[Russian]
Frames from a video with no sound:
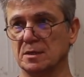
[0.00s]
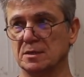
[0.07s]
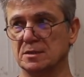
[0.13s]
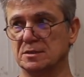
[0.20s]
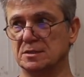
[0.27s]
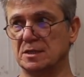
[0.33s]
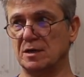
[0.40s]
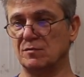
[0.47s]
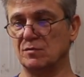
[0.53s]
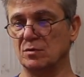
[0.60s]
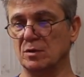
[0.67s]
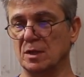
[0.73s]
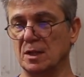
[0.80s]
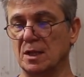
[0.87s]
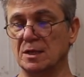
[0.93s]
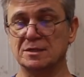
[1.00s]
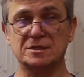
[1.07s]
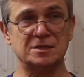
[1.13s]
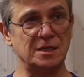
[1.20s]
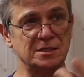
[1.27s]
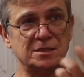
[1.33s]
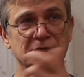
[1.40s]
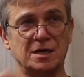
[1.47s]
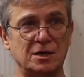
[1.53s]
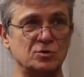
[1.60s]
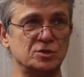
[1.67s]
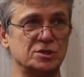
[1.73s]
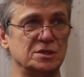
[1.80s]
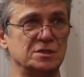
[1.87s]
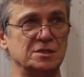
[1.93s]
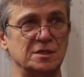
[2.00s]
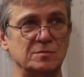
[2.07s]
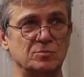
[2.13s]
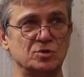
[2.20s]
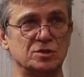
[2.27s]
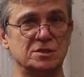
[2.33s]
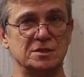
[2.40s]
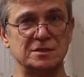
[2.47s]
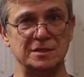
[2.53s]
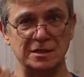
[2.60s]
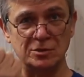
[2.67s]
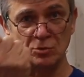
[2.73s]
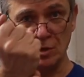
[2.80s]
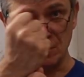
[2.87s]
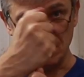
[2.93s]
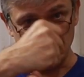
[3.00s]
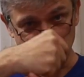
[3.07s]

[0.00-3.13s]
ставлю. Кстати, хорошая идея, можете из линолеум